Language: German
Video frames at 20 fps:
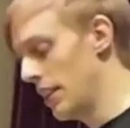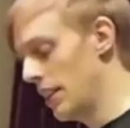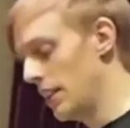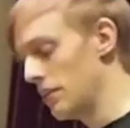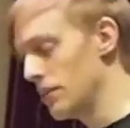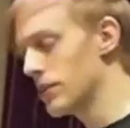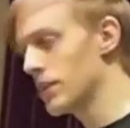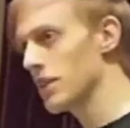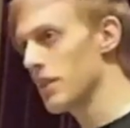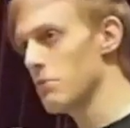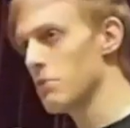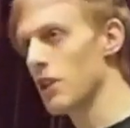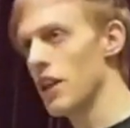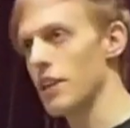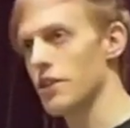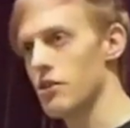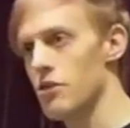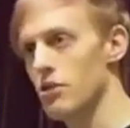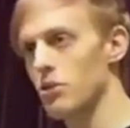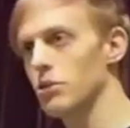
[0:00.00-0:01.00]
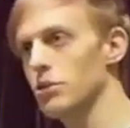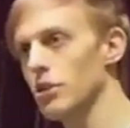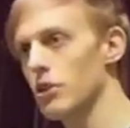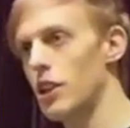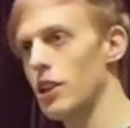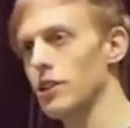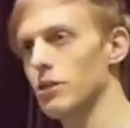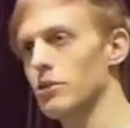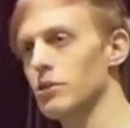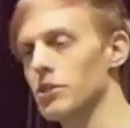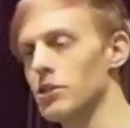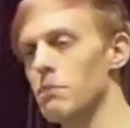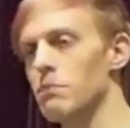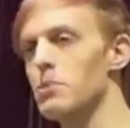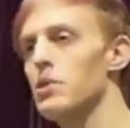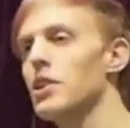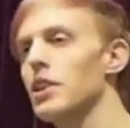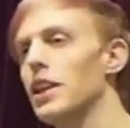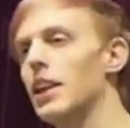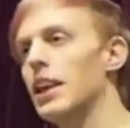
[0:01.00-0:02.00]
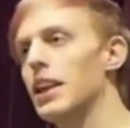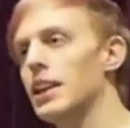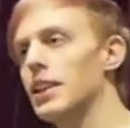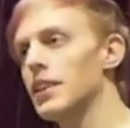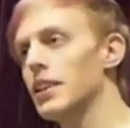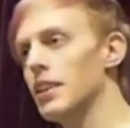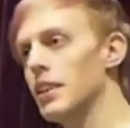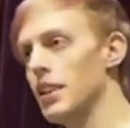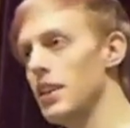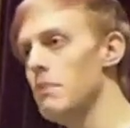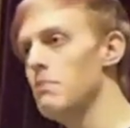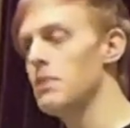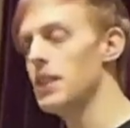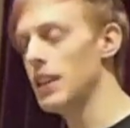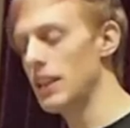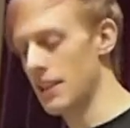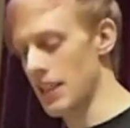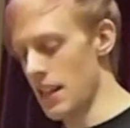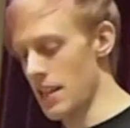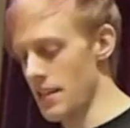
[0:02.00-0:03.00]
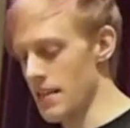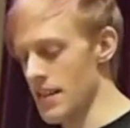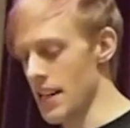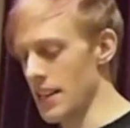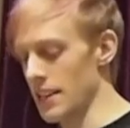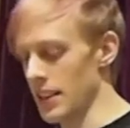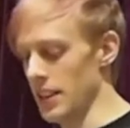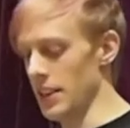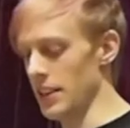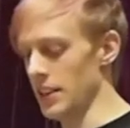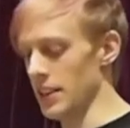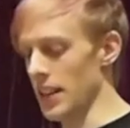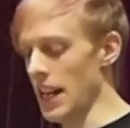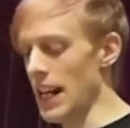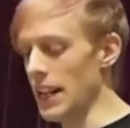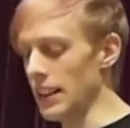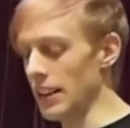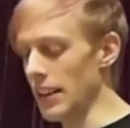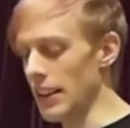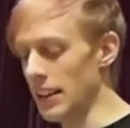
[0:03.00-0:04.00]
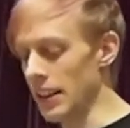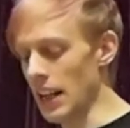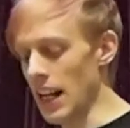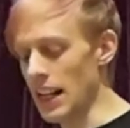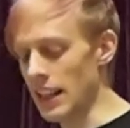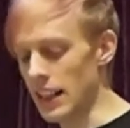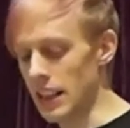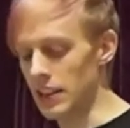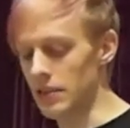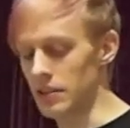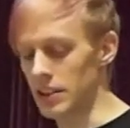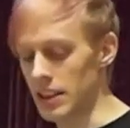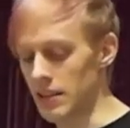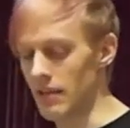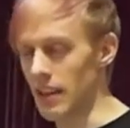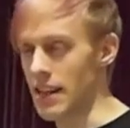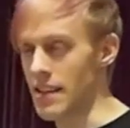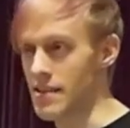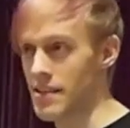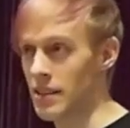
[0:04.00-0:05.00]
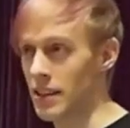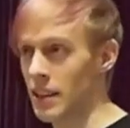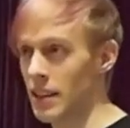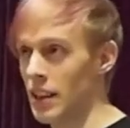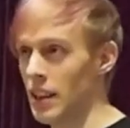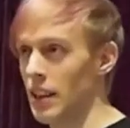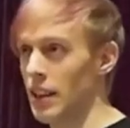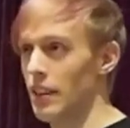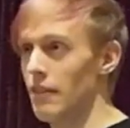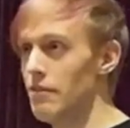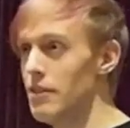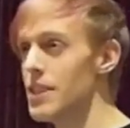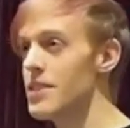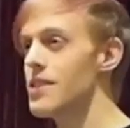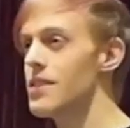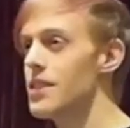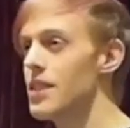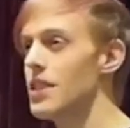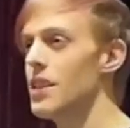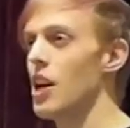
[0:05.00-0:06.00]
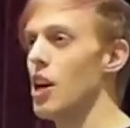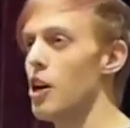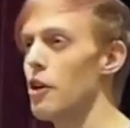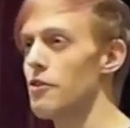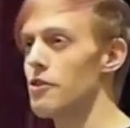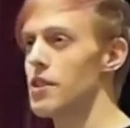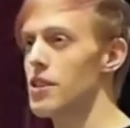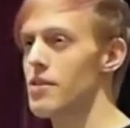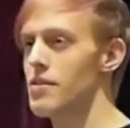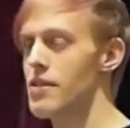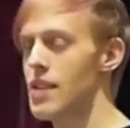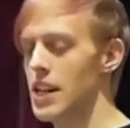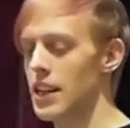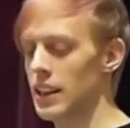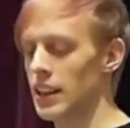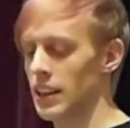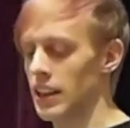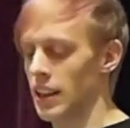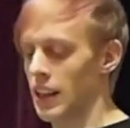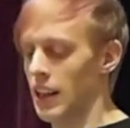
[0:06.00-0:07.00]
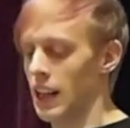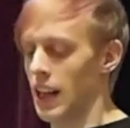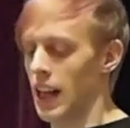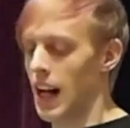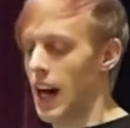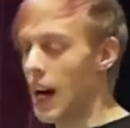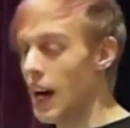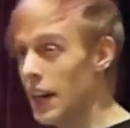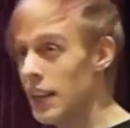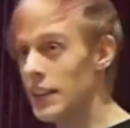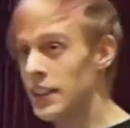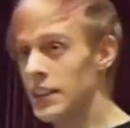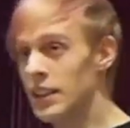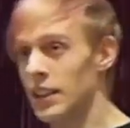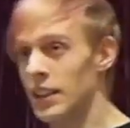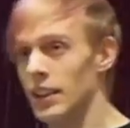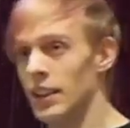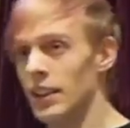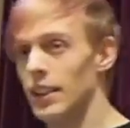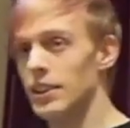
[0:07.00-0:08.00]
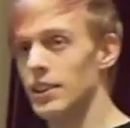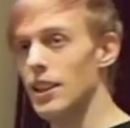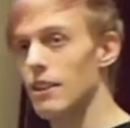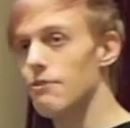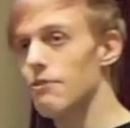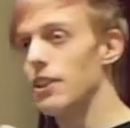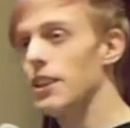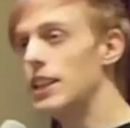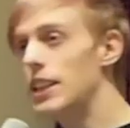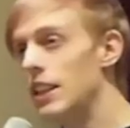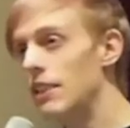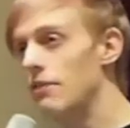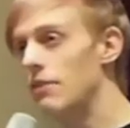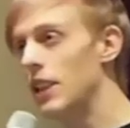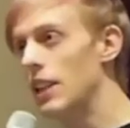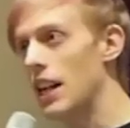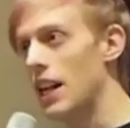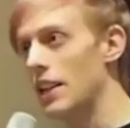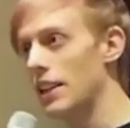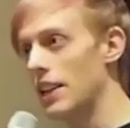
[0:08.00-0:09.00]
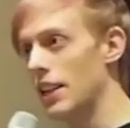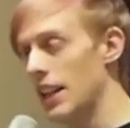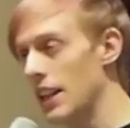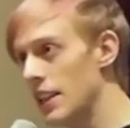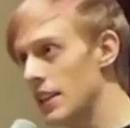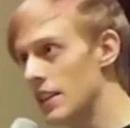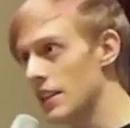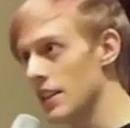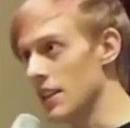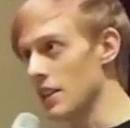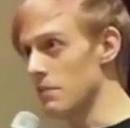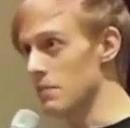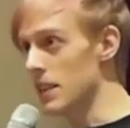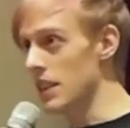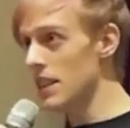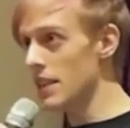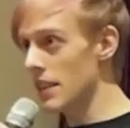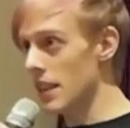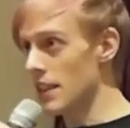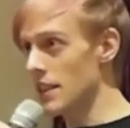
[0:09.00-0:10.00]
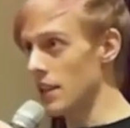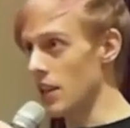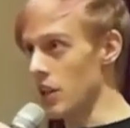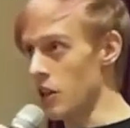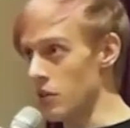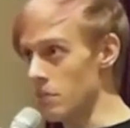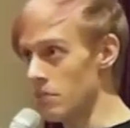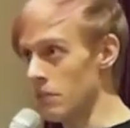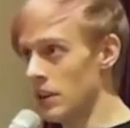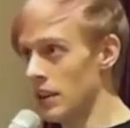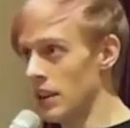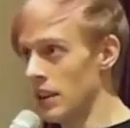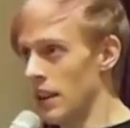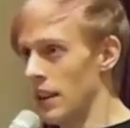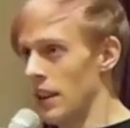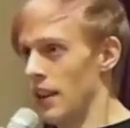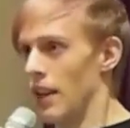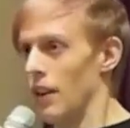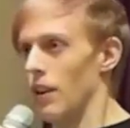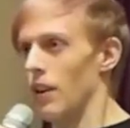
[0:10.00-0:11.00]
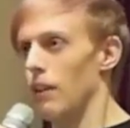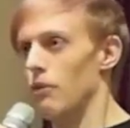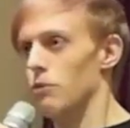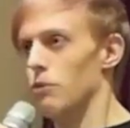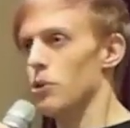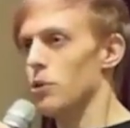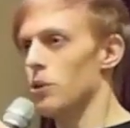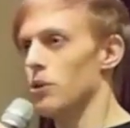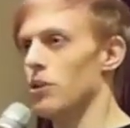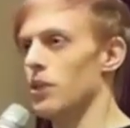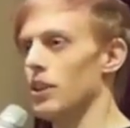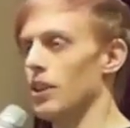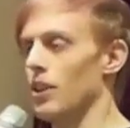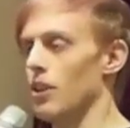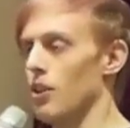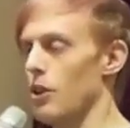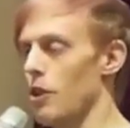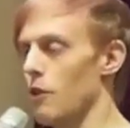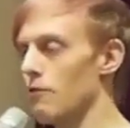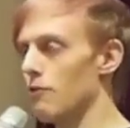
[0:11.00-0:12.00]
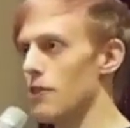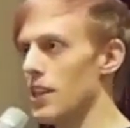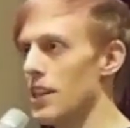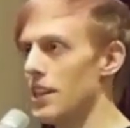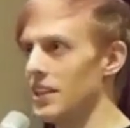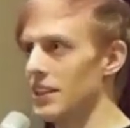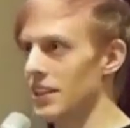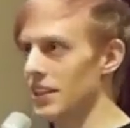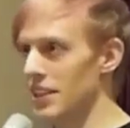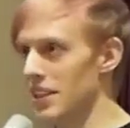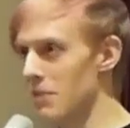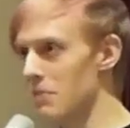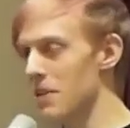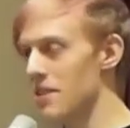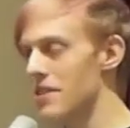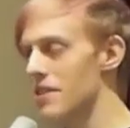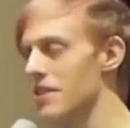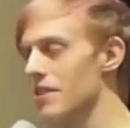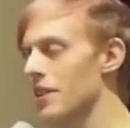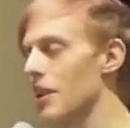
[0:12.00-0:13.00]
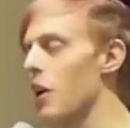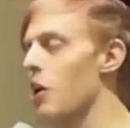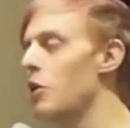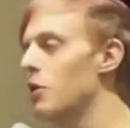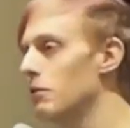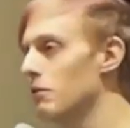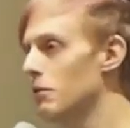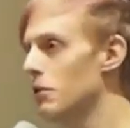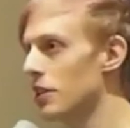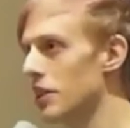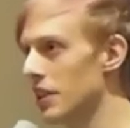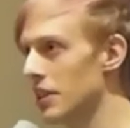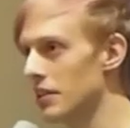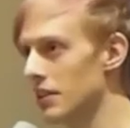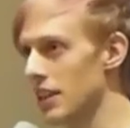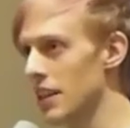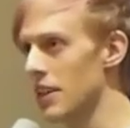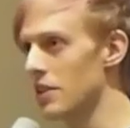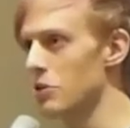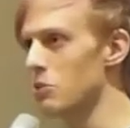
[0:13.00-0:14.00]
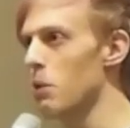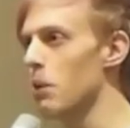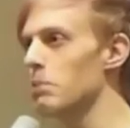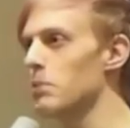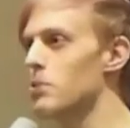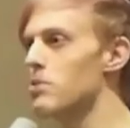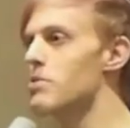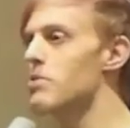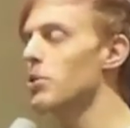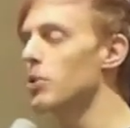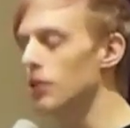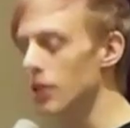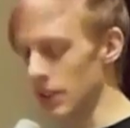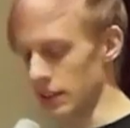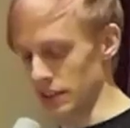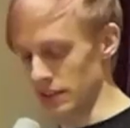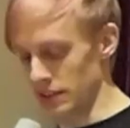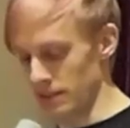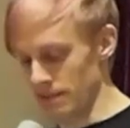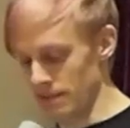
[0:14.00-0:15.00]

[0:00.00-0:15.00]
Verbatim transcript: unserer demokratischen Grundordnung, unserer Bürgerrechte im digitalen Zeitalter eingehen und hinweisen wir sind die, die aufstehen und sagen, halt, da verlieren wir gerade Rechte im digitalen Raum, wo offline niemand sich trauen würde, daran überhaupt nur zu rütteln.